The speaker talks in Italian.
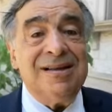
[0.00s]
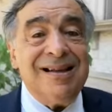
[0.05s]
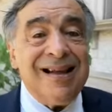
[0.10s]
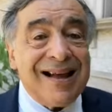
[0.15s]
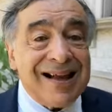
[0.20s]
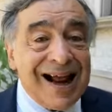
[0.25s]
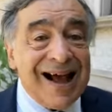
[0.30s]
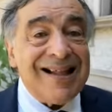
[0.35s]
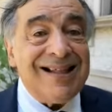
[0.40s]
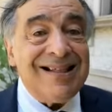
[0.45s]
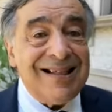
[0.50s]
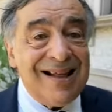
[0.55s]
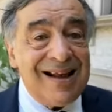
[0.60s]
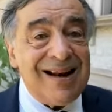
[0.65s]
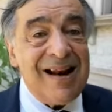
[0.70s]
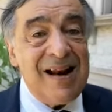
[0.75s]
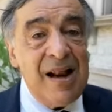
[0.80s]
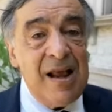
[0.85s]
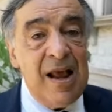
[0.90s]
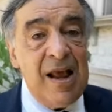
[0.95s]
di grande
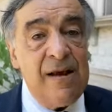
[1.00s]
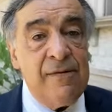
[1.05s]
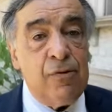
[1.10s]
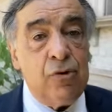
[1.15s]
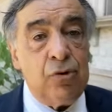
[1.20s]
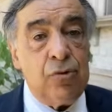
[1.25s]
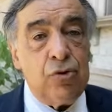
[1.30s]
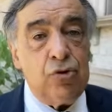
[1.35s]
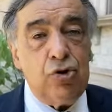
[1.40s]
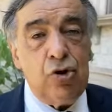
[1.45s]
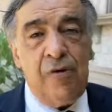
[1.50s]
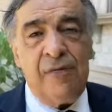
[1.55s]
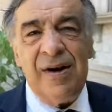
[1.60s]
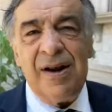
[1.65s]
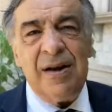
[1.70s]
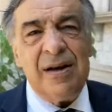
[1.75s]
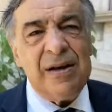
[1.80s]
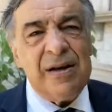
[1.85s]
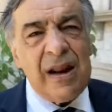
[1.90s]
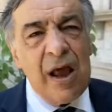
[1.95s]
rilievo dove